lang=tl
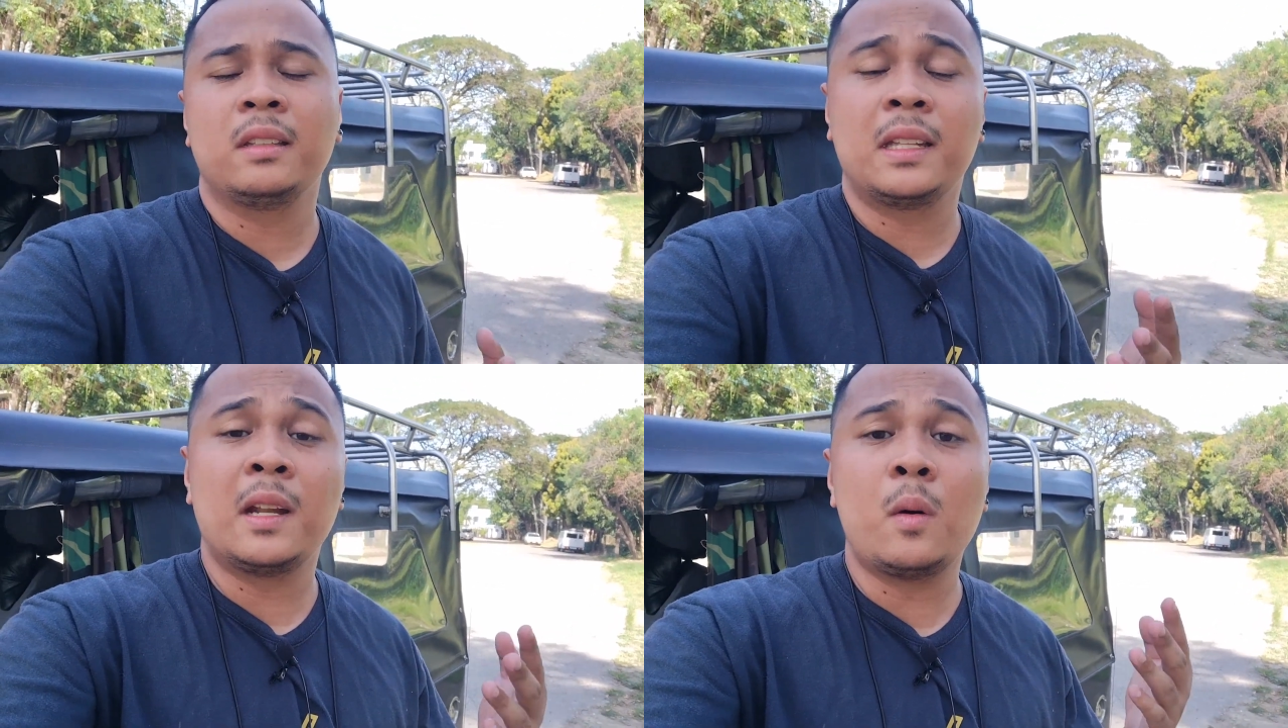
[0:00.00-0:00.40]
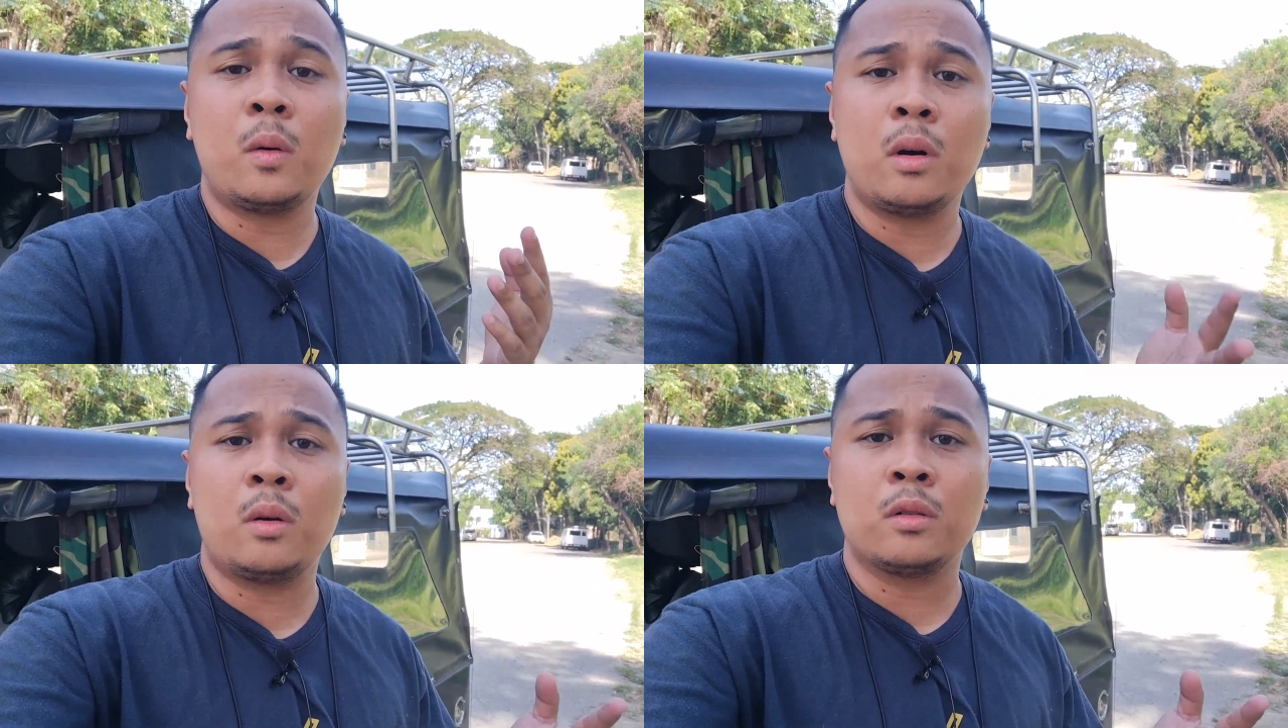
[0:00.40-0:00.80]
na
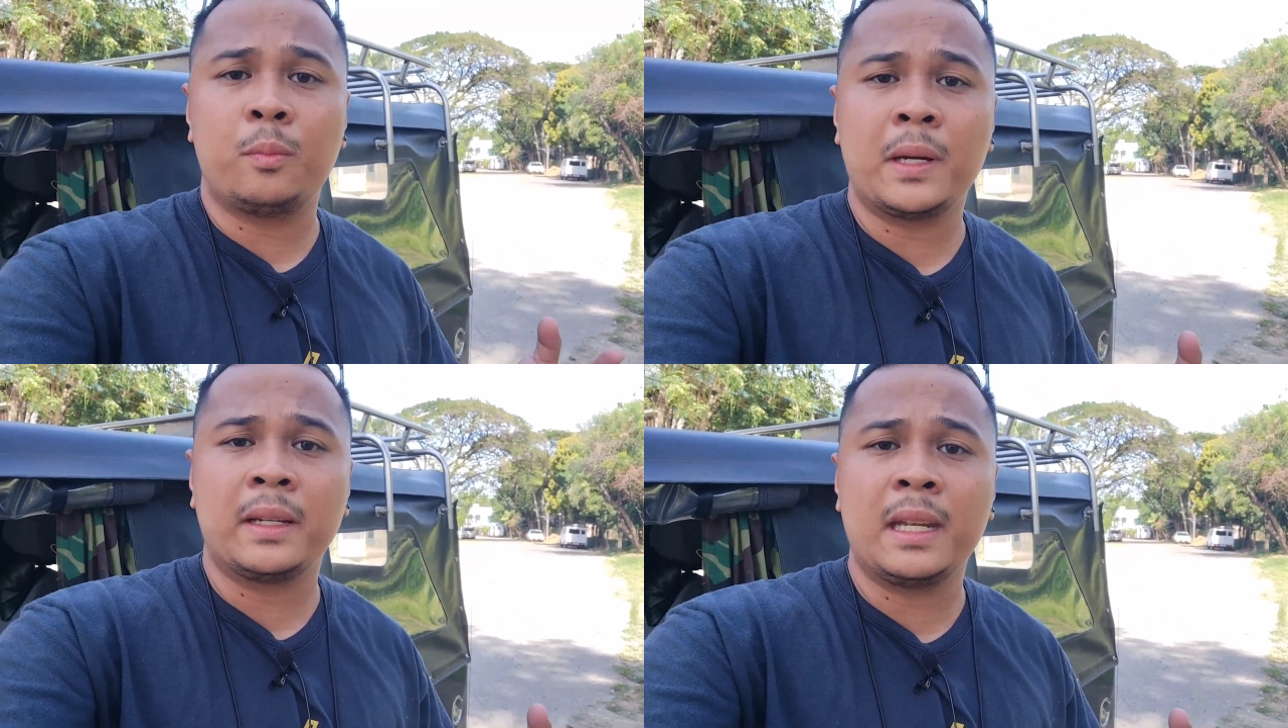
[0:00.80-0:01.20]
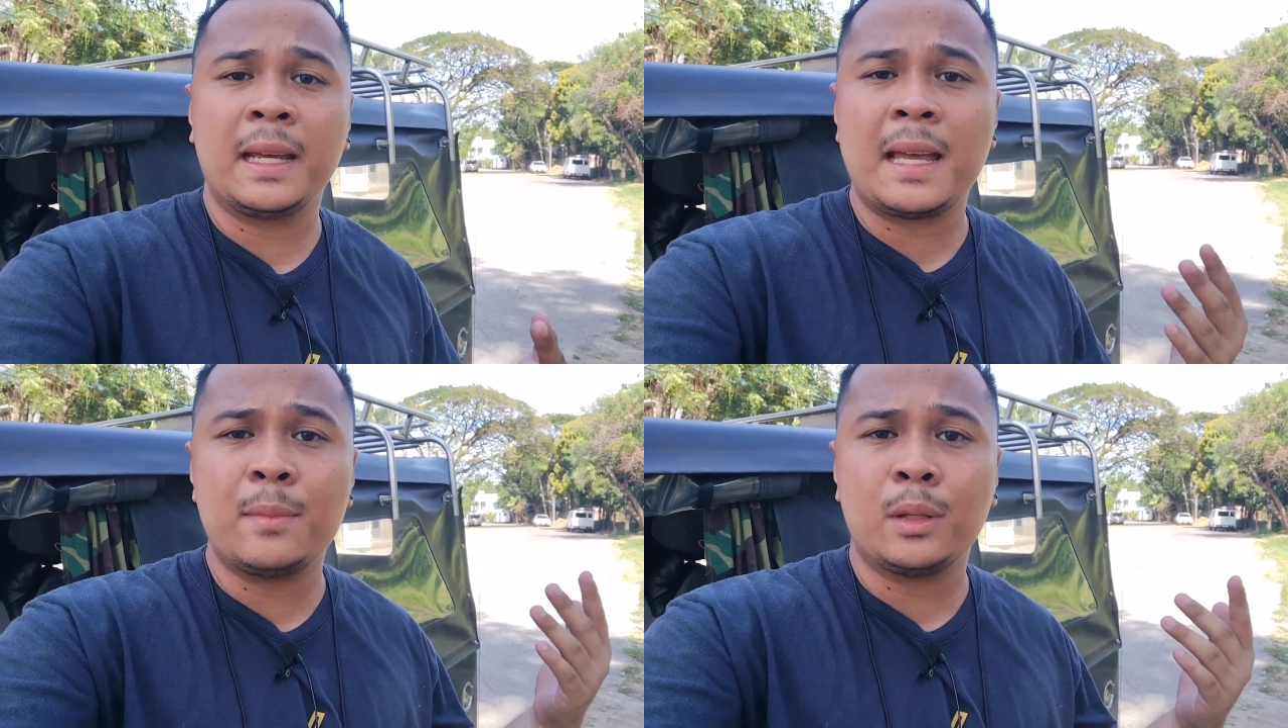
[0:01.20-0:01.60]
nakukuha ko pag
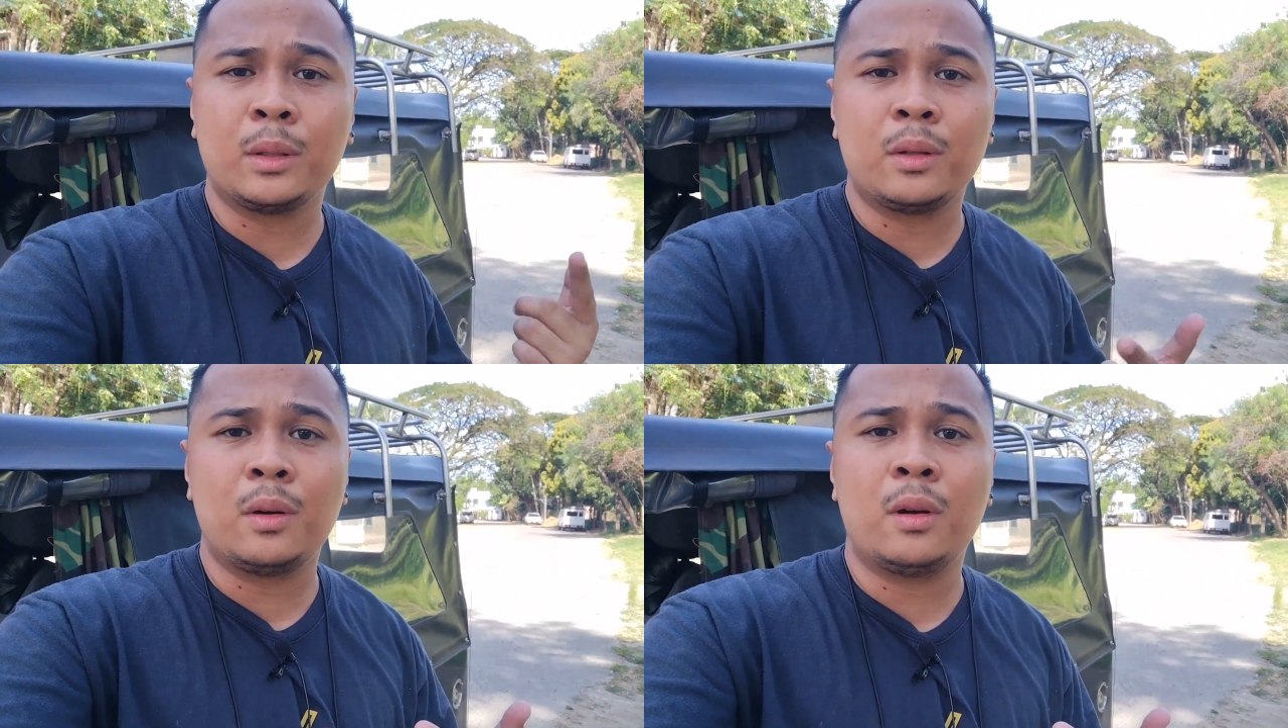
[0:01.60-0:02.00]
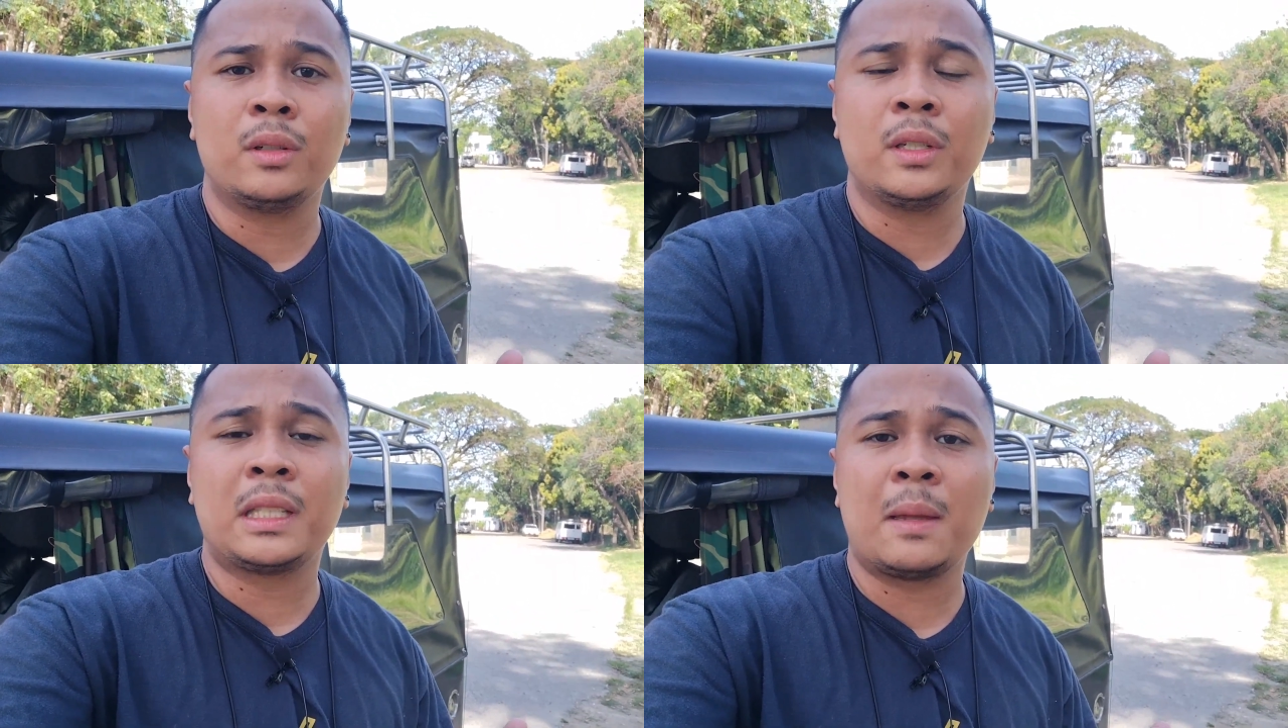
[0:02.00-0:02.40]
ginagamit ko itong
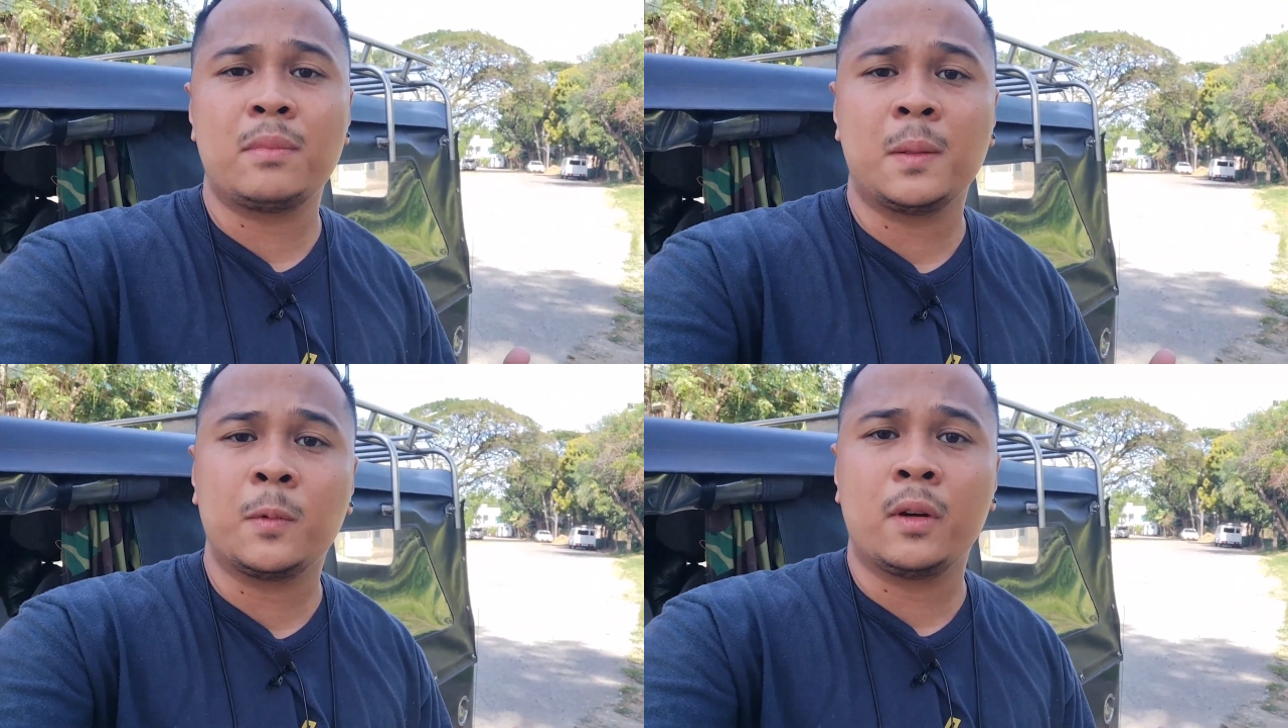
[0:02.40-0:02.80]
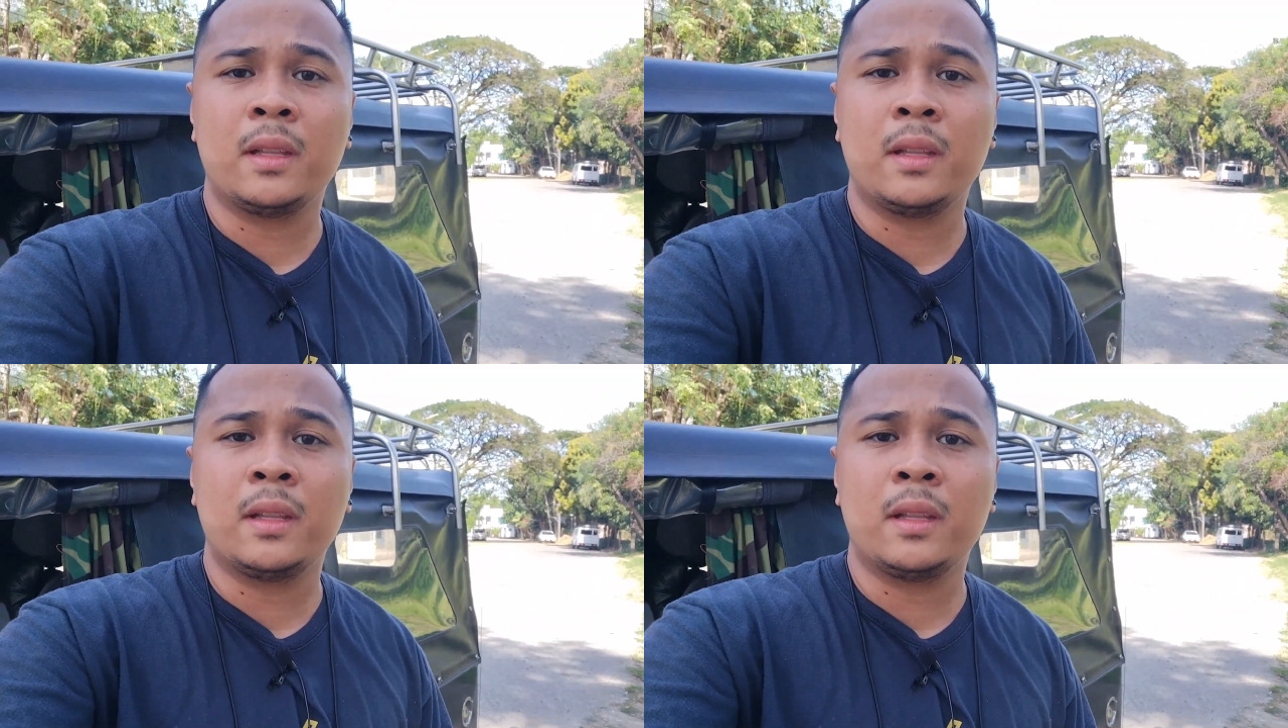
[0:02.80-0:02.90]
owner type jeep ko.